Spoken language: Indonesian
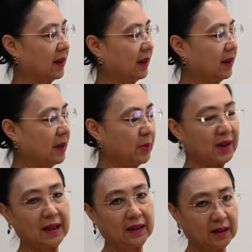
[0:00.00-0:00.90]
Jadi dia
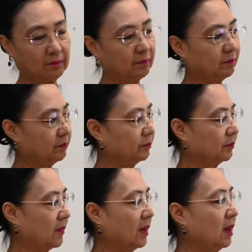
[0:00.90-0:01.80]
bisa diem
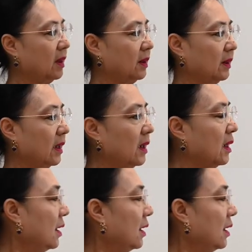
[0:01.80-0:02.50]
ya.